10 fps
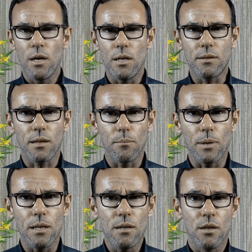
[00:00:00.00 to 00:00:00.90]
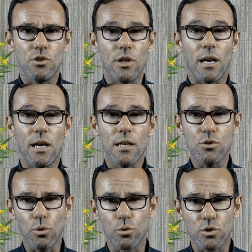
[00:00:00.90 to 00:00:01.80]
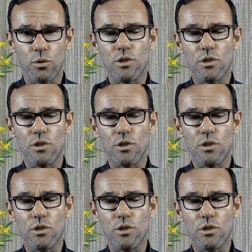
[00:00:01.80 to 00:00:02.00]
e também de resolução